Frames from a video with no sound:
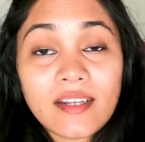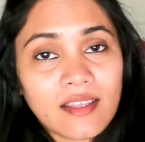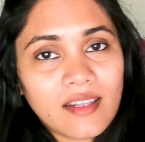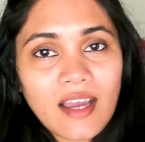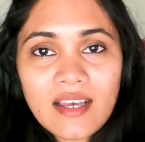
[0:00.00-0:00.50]

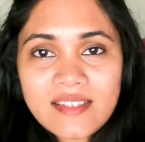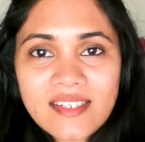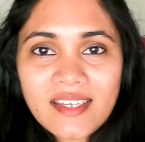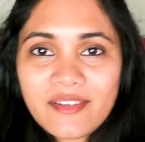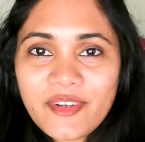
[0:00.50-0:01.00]
நான்
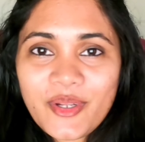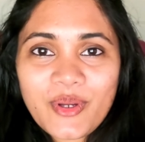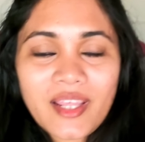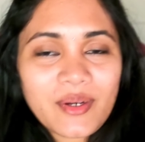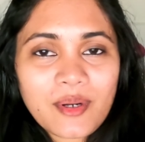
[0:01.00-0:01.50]
லாஸ்ட் இயர்
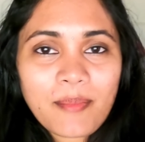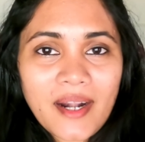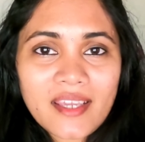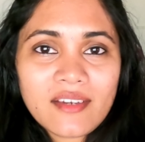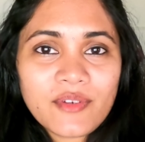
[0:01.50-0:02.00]
வீடியோலேயே என்னோடய
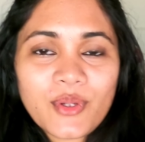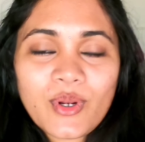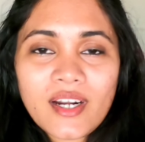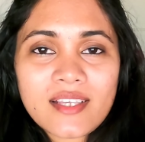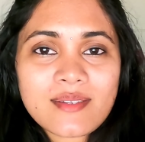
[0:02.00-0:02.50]
பழைய
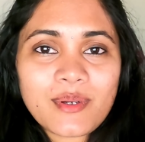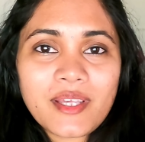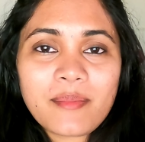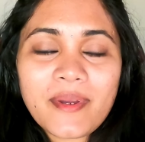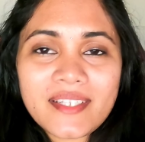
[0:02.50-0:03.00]
வீடியோவில் நான்
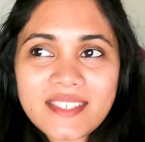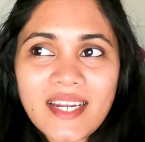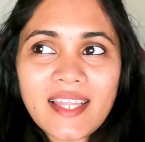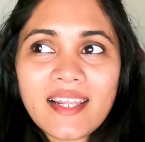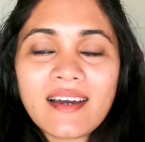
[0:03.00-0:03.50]
சொல்லியிருப்பேன் என்
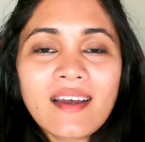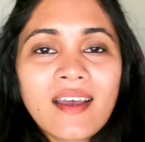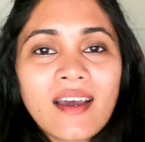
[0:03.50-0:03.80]
சேனலில்